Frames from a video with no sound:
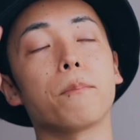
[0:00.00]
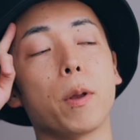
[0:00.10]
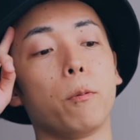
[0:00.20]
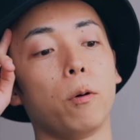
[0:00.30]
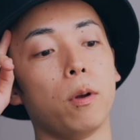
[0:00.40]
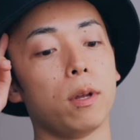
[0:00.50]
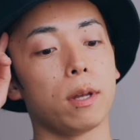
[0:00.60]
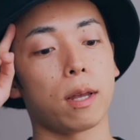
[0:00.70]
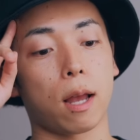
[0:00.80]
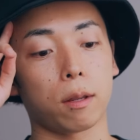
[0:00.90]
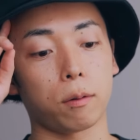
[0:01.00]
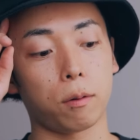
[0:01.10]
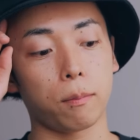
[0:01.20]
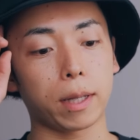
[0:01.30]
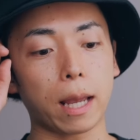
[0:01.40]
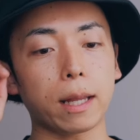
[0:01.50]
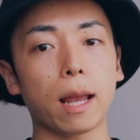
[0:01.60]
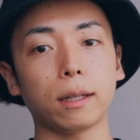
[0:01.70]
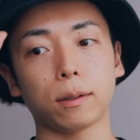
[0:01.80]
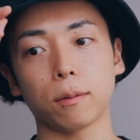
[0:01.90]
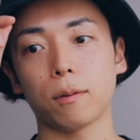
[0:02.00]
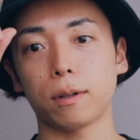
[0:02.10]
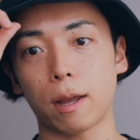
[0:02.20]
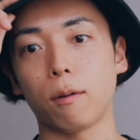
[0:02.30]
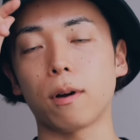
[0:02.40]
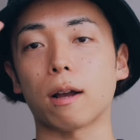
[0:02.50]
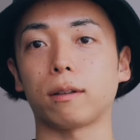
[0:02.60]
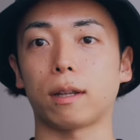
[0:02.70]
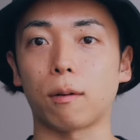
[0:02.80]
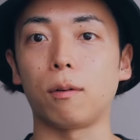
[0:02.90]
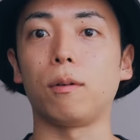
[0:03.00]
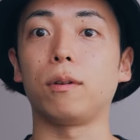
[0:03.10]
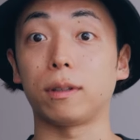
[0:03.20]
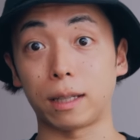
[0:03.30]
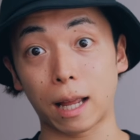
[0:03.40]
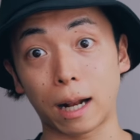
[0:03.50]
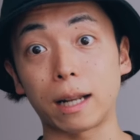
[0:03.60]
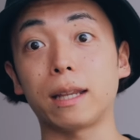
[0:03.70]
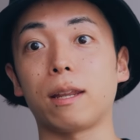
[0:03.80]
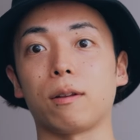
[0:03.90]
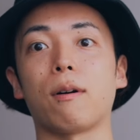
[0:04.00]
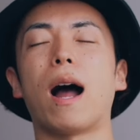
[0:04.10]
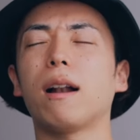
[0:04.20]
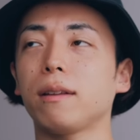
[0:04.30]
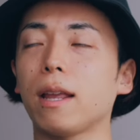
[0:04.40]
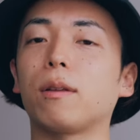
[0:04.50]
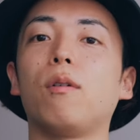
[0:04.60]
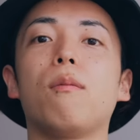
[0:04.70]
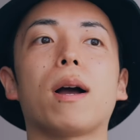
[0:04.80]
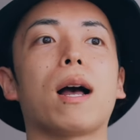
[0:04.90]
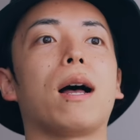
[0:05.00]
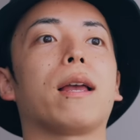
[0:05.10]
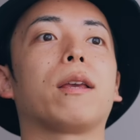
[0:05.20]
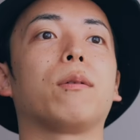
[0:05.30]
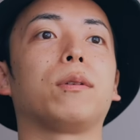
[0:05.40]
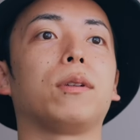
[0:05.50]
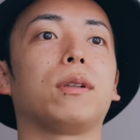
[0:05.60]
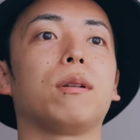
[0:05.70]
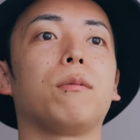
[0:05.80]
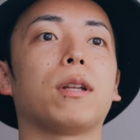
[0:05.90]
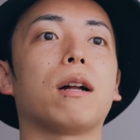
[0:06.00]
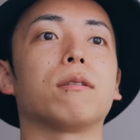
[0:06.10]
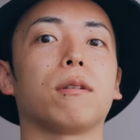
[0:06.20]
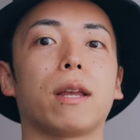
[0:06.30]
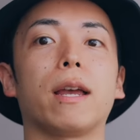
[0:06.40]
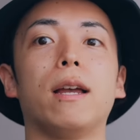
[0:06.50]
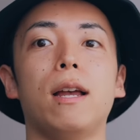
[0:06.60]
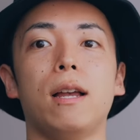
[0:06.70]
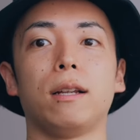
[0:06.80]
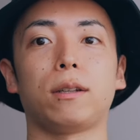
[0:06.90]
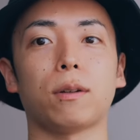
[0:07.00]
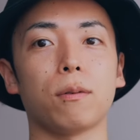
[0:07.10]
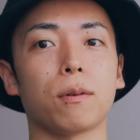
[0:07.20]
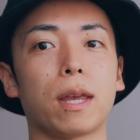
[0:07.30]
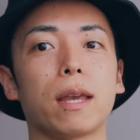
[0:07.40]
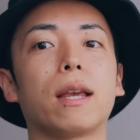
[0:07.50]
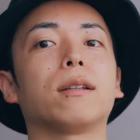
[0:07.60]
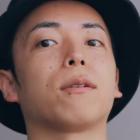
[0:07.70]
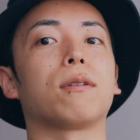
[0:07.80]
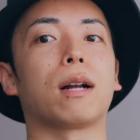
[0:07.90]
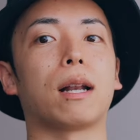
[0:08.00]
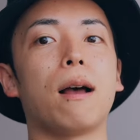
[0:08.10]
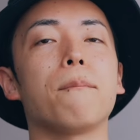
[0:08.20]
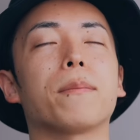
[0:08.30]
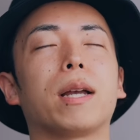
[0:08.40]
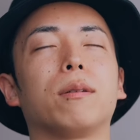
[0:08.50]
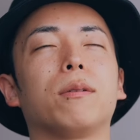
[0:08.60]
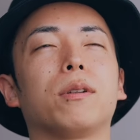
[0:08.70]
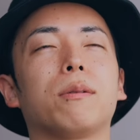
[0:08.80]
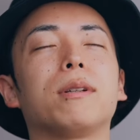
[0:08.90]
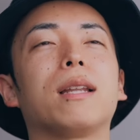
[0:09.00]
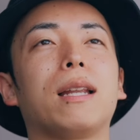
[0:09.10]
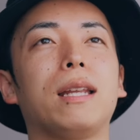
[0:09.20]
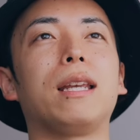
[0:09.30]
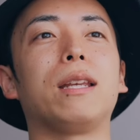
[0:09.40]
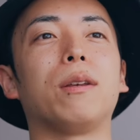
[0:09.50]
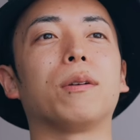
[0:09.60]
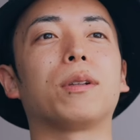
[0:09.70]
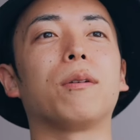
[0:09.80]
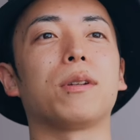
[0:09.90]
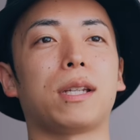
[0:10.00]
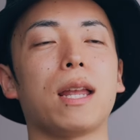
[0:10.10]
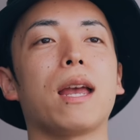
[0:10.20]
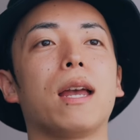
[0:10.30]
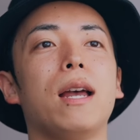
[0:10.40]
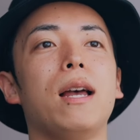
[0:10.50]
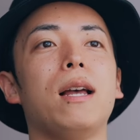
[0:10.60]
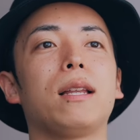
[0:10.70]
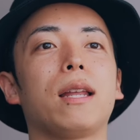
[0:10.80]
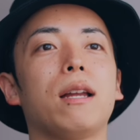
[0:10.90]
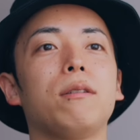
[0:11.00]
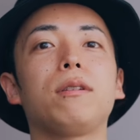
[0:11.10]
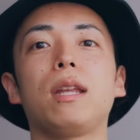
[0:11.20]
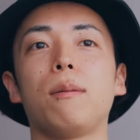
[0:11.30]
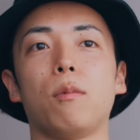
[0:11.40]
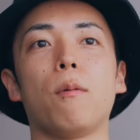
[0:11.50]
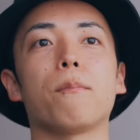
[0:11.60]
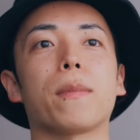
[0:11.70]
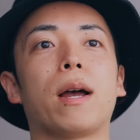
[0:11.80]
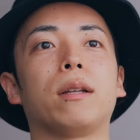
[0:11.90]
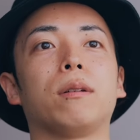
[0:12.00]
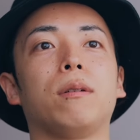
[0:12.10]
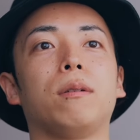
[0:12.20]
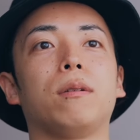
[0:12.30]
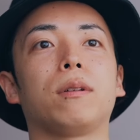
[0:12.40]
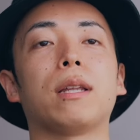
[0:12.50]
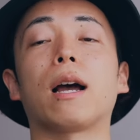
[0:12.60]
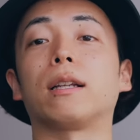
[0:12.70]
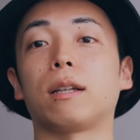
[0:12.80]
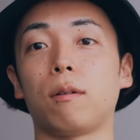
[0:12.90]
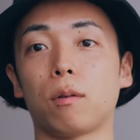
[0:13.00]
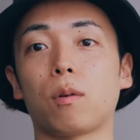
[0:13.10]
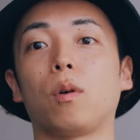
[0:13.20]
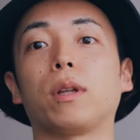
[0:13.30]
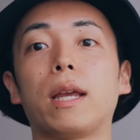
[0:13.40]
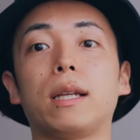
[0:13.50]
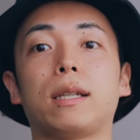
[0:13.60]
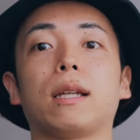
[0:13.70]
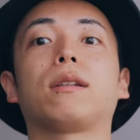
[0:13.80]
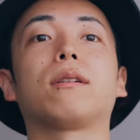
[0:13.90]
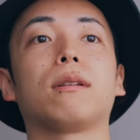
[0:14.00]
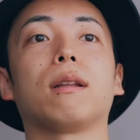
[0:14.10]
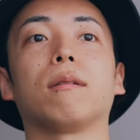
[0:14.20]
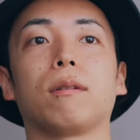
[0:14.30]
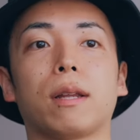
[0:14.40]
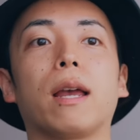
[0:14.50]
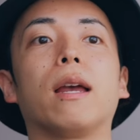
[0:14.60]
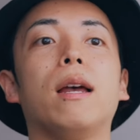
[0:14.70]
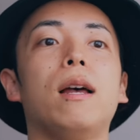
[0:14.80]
でも、あの、まあ、大体そのね、音楽ってこう、流れっていうのはある程度大まか共通するものあるので、その経験則から、あの、自分なりに予想して、で、ルーティンも、あの、長さを固定して作ってるので、